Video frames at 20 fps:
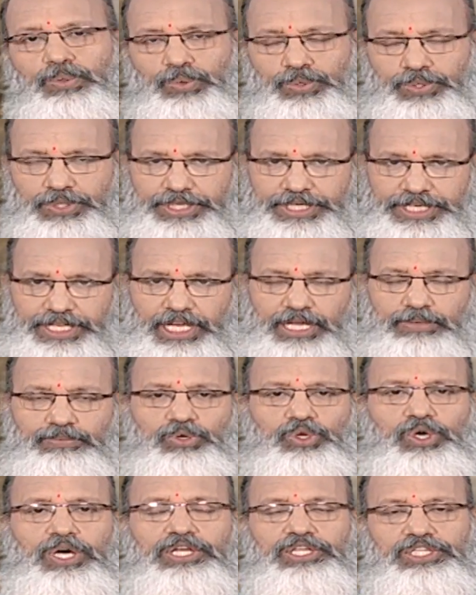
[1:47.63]
ஒரு
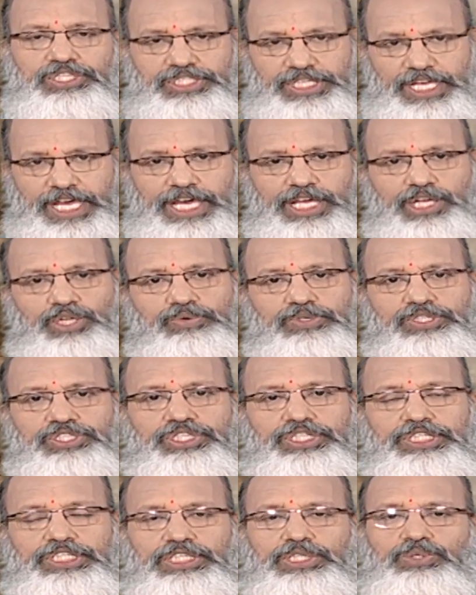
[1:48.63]
டேபிளோ அல்லது சேரோ
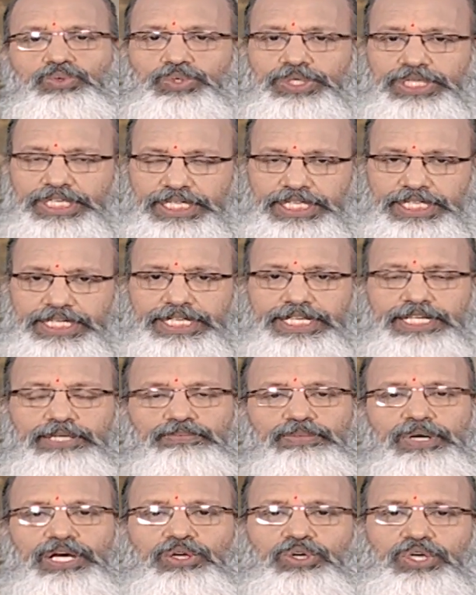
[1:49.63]
வச்சுட்டு உங்கள்
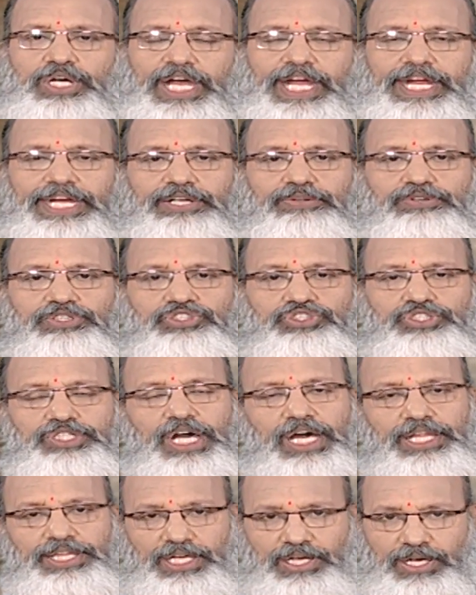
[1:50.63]
இடுப்பு அளவுக்கு ஹைட் வச்சுட்டு
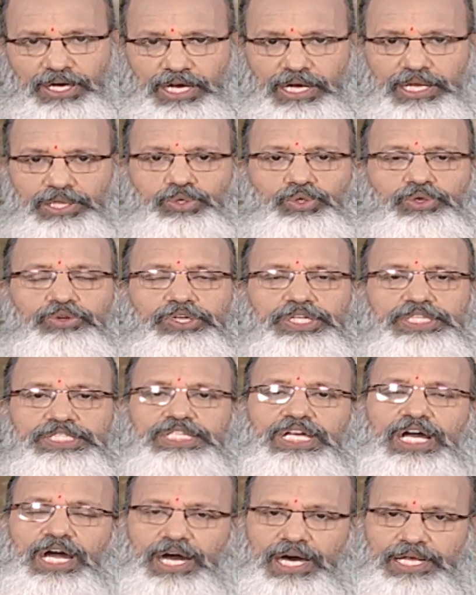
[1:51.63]
அந்த காலை தூக்கி
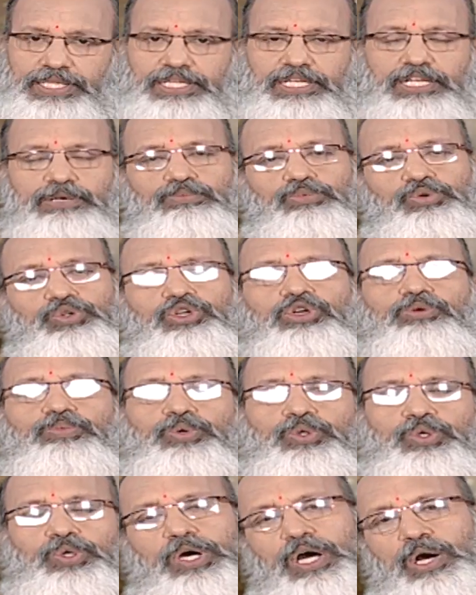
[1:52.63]
வச்சு அதில் முறுக்க
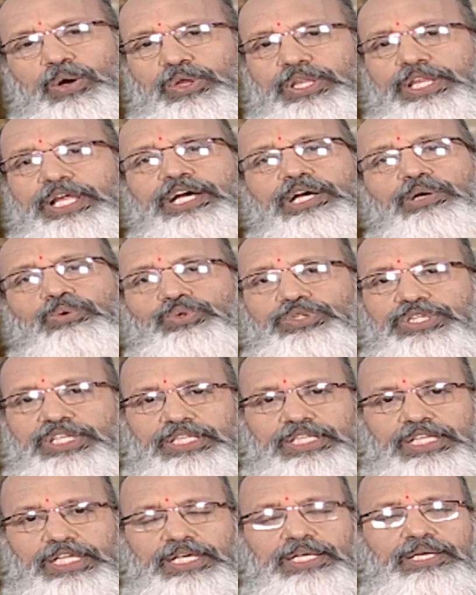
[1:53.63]
போகிறோம் அவ்வளோதாங்க
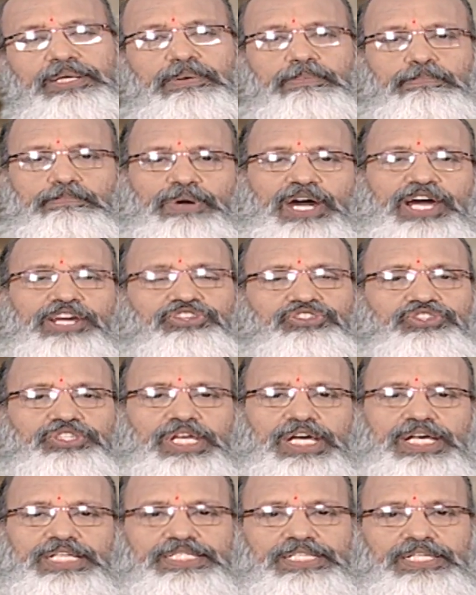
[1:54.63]
உத்தித்த
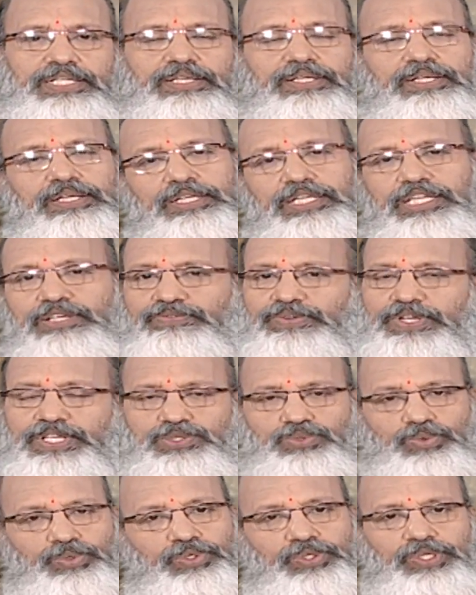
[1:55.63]
ஆசன்
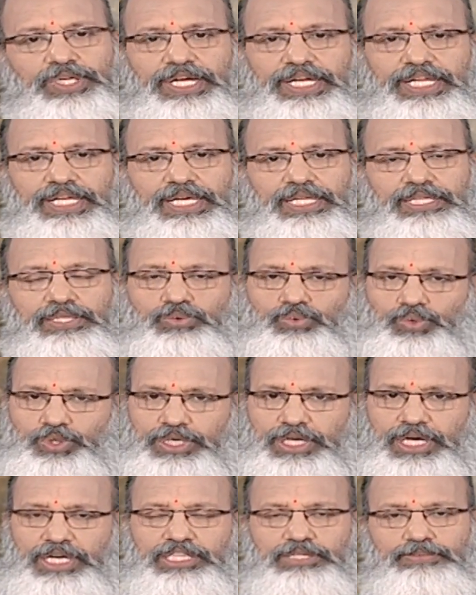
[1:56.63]
டிஃப்ரென்ஸ் ஒன்றும் கிடையாது
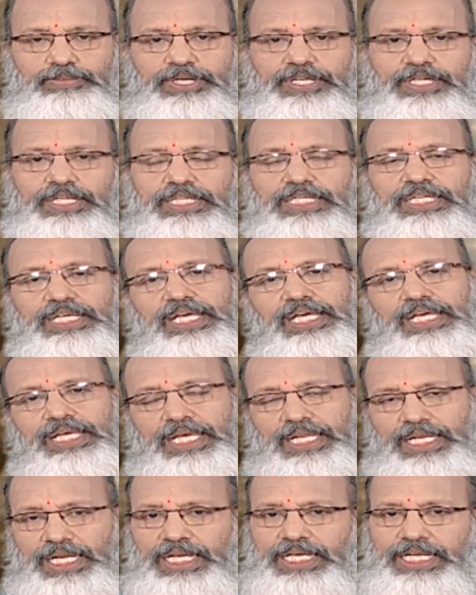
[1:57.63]
உட்காந்து பண்ணுறது
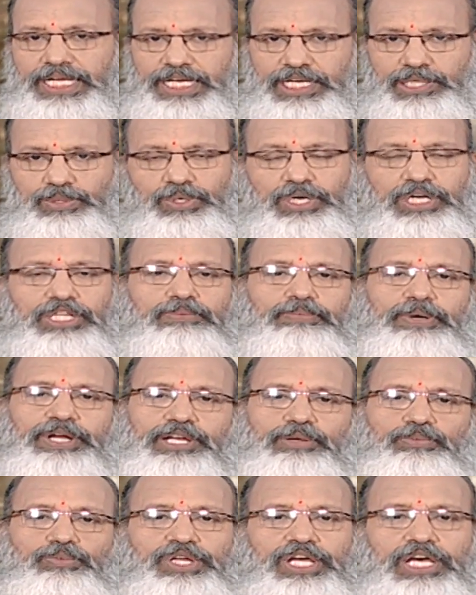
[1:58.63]
என்னால் கீழே உட்காந்து
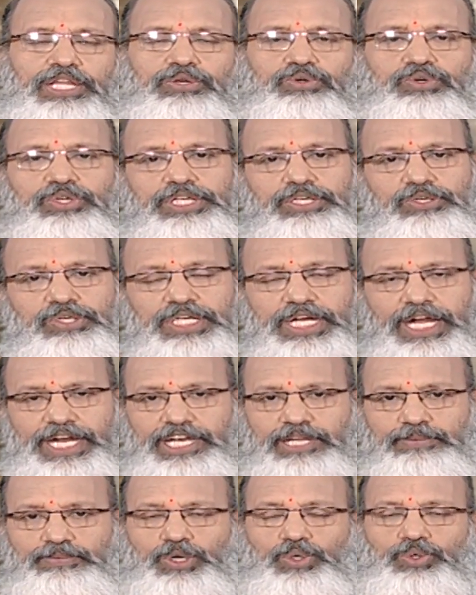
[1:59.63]
பண்ண முடியாதுங்கன்றவங்க
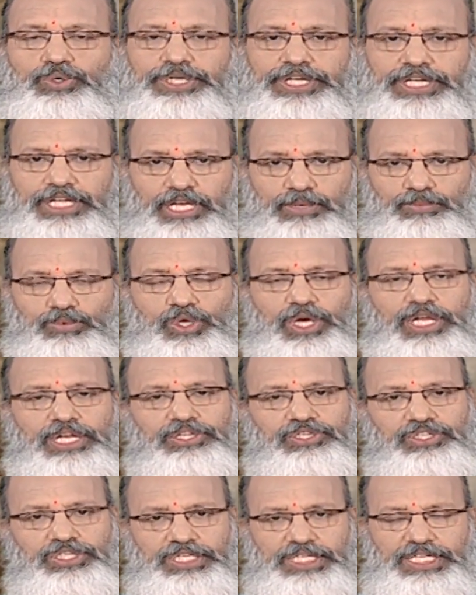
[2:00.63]
கண்டிப்பாக ஒரு டேபிளோ
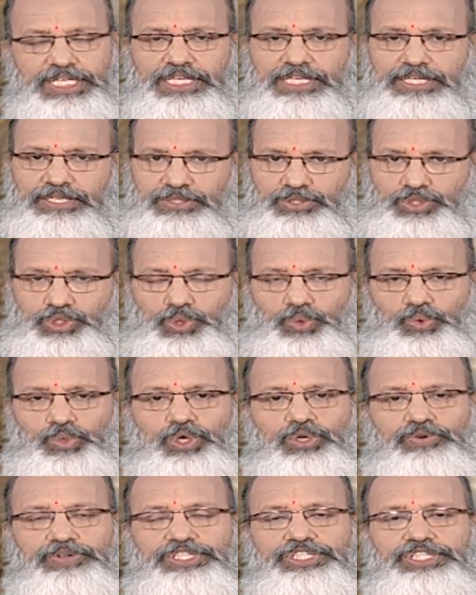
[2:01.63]
அல்லது
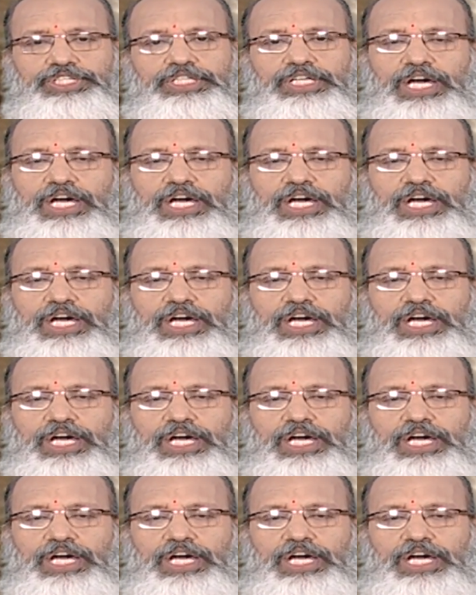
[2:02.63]
ஸ்டூலோ வச்சுட்டு